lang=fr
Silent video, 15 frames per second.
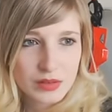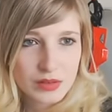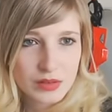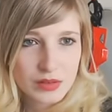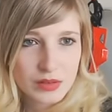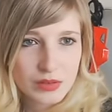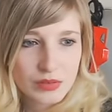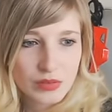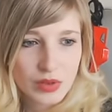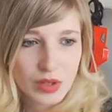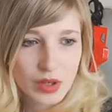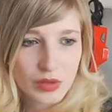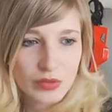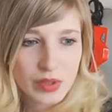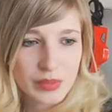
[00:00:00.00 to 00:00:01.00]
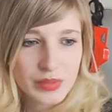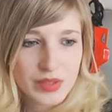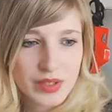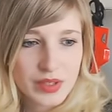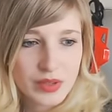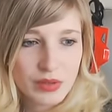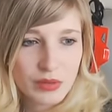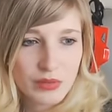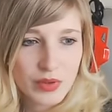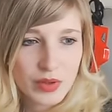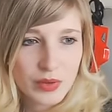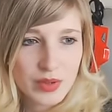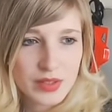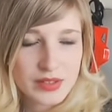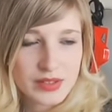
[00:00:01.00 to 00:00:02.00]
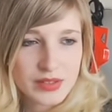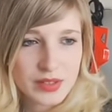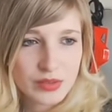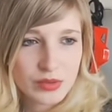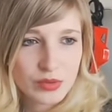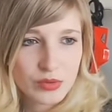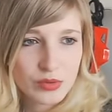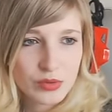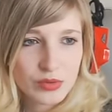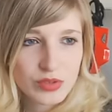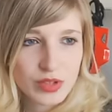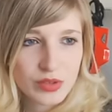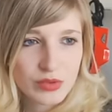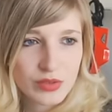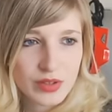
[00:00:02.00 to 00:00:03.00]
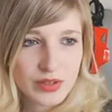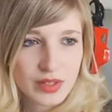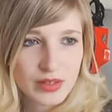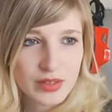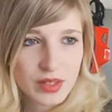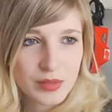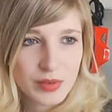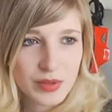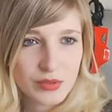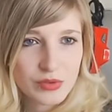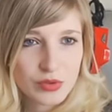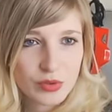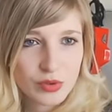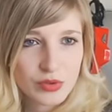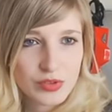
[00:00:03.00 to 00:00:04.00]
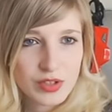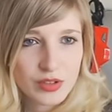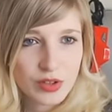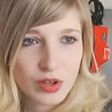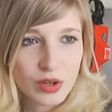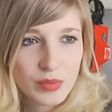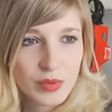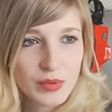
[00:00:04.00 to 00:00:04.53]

Voilà, en habillé, on va lui laisser cette tenue. Ça lui va très très bien, je trouve, cette robe.